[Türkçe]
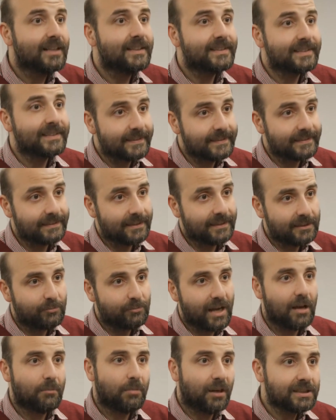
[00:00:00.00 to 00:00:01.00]
satın
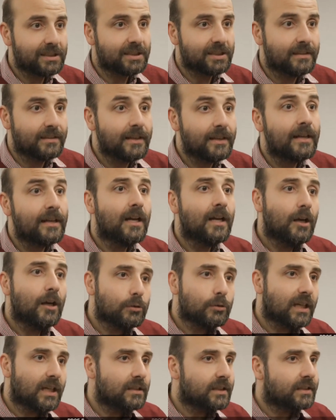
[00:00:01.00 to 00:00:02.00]
alınmaya başladı.
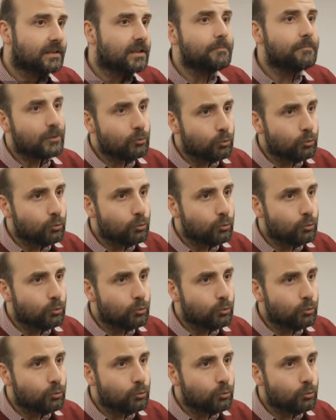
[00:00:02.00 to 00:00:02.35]
Özellikle bir